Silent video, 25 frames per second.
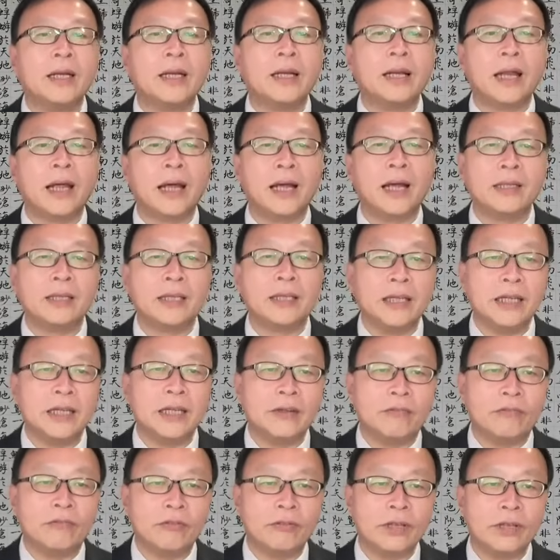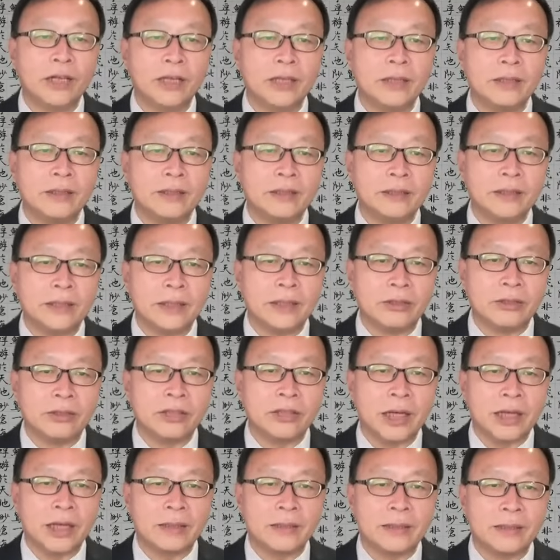让第一夫人走
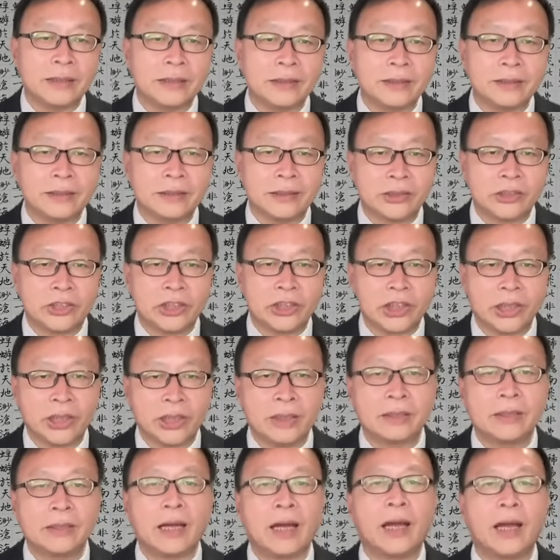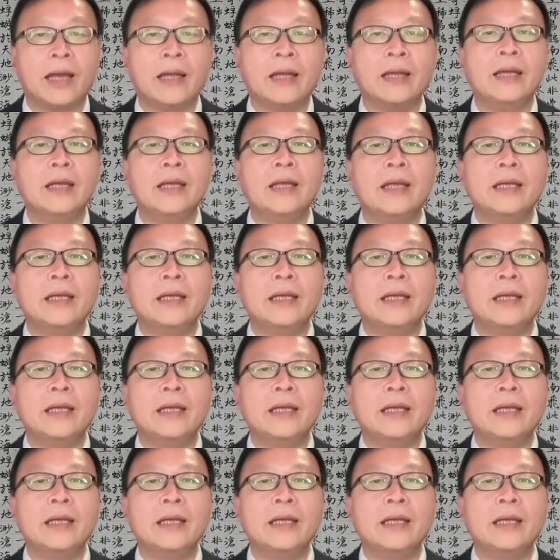向政治前台，